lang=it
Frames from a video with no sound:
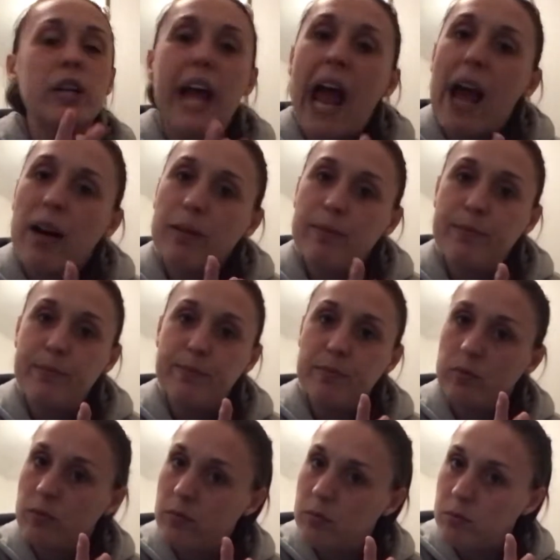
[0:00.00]
è
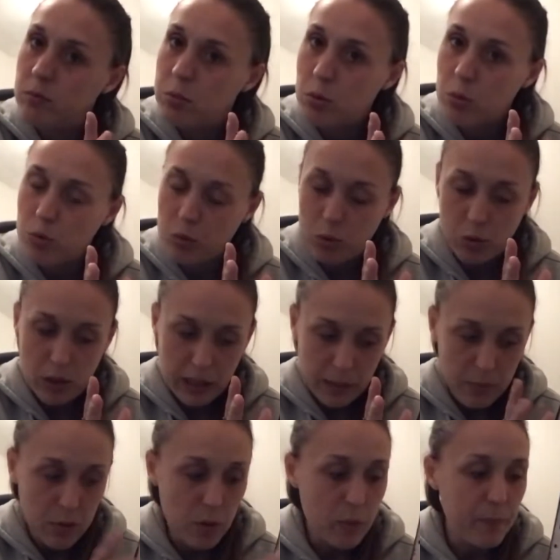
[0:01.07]
un brutto
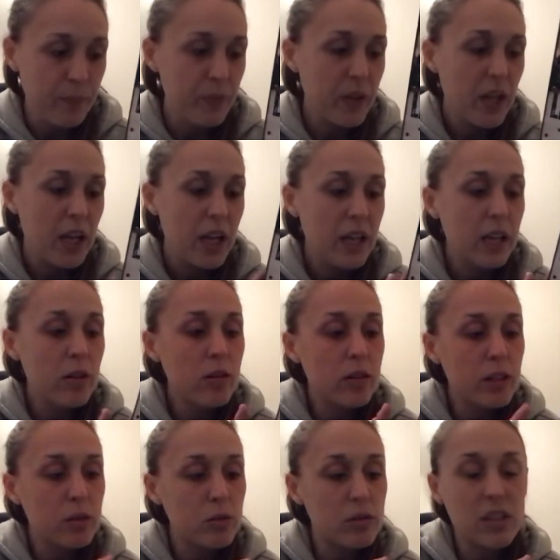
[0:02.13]
libro, io gli ho
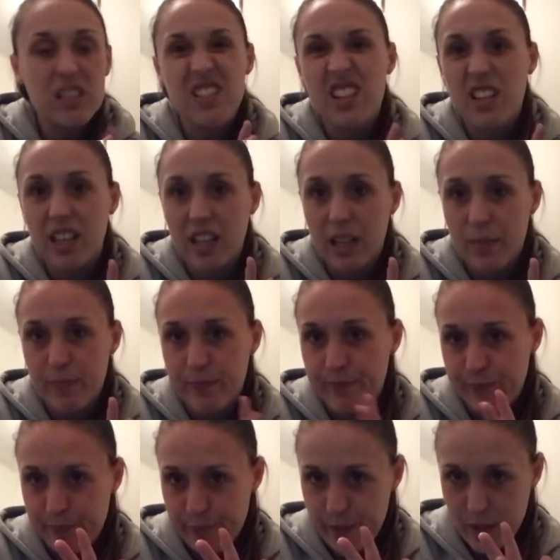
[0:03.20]
dato tre stelline,
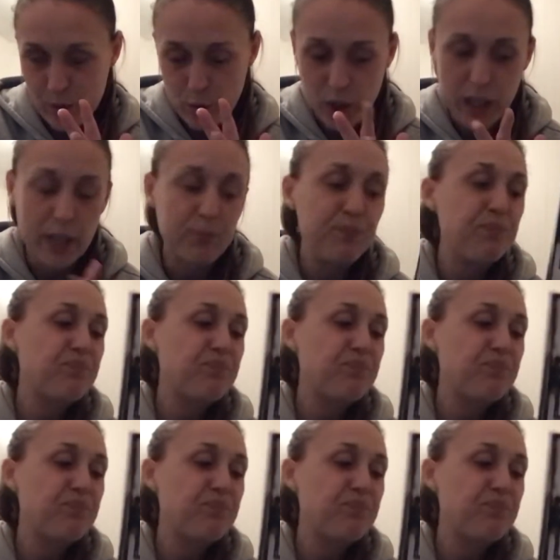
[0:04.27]
devo dire.